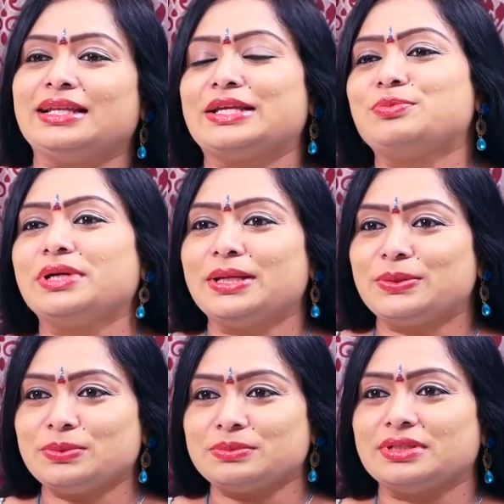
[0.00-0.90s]
లక్ష్మి
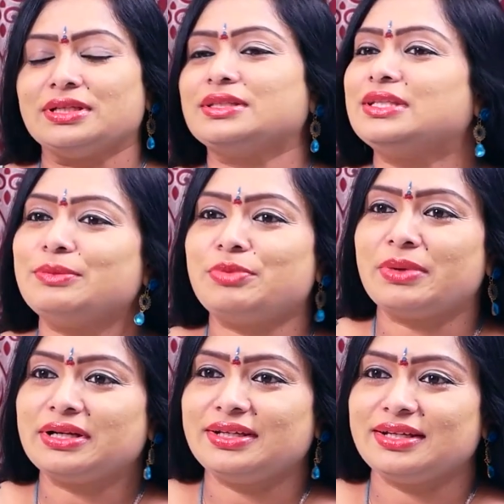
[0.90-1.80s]
గారు దీపం
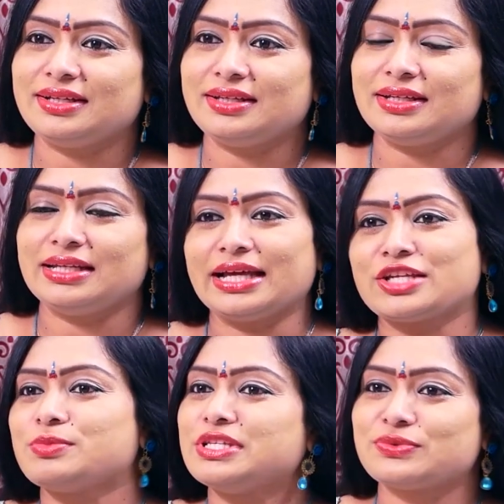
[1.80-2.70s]
అంటేనే
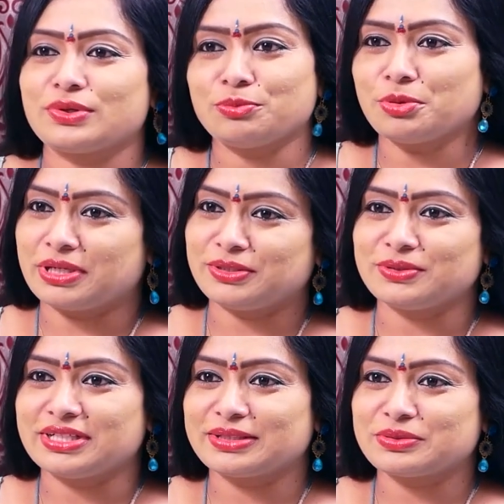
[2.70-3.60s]
లక్ష్మీ స్వరూపం
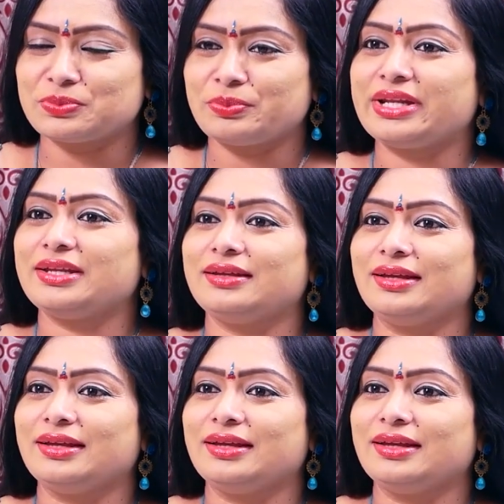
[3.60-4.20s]
అంటుంటారు మరి